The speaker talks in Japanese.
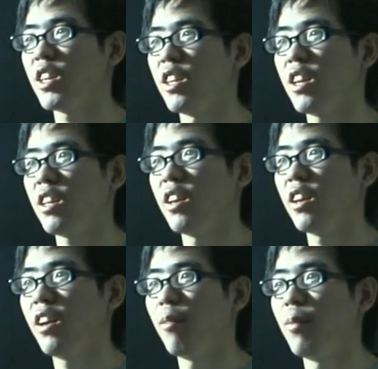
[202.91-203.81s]
稼ぎでき
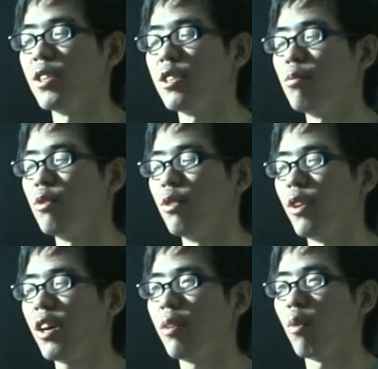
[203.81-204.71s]
てやっぱ自分
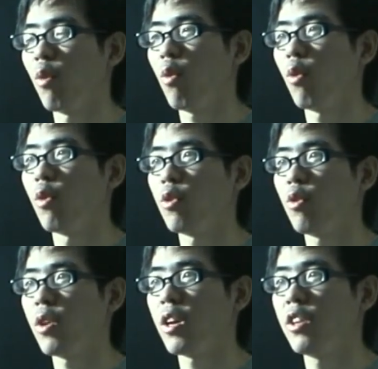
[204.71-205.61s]
の中でも心の
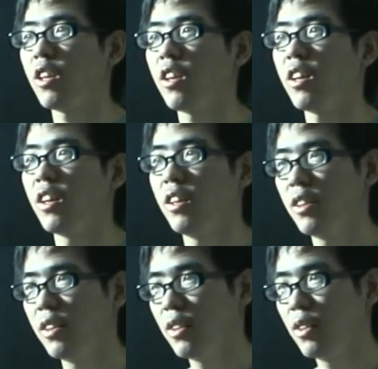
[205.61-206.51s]
ゆとりができたから
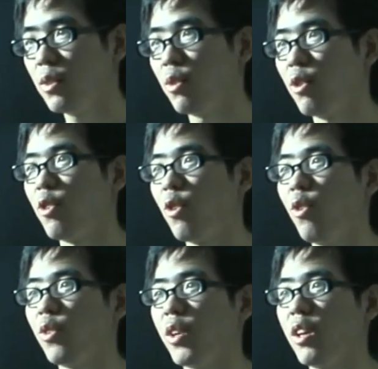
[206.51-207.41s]
そういうと
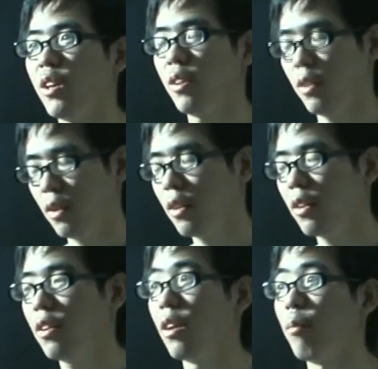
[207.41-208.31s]
ころで
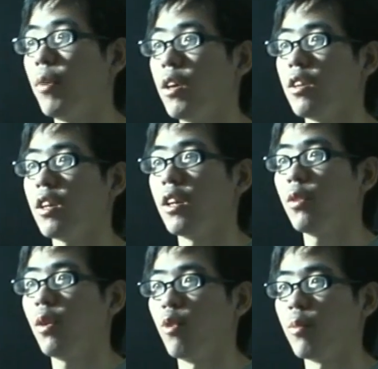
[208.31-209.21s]
やっぱいいか
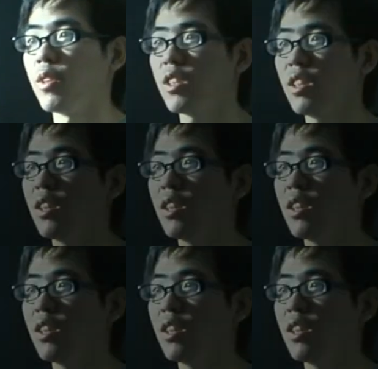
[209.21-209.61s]
なと思いま